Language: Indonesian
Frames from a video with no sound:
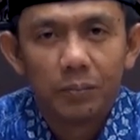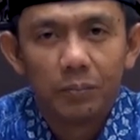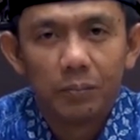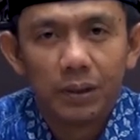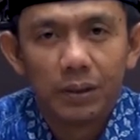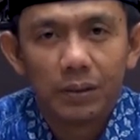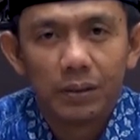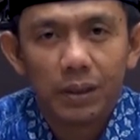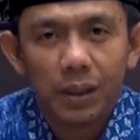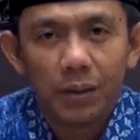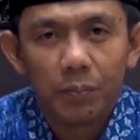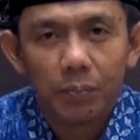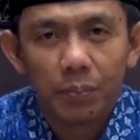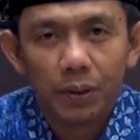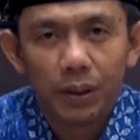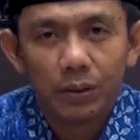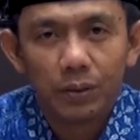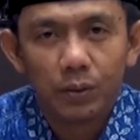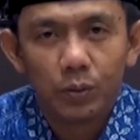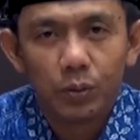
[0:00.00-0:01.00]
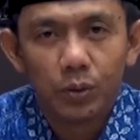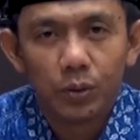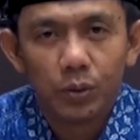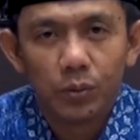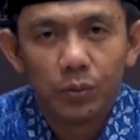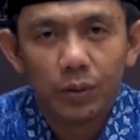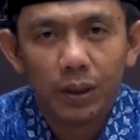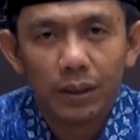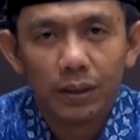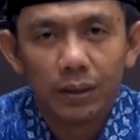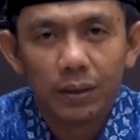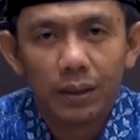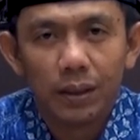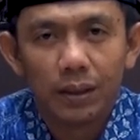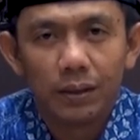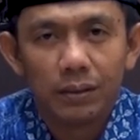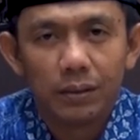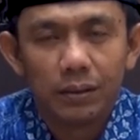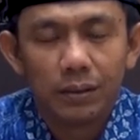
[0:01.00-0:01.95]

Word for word: mencapai tujuan yang